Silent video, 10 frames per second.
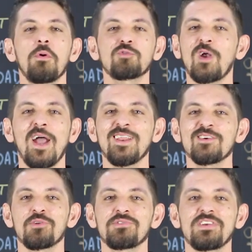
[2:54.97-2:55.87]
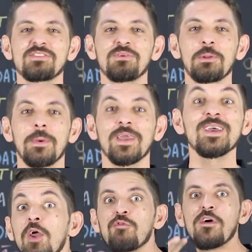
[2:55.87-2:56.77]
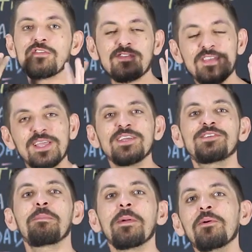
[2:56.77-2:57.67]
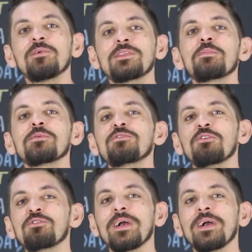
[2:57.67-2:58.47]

posso cair nessa objeção também. Eu faço a seguinte pergunta para o seu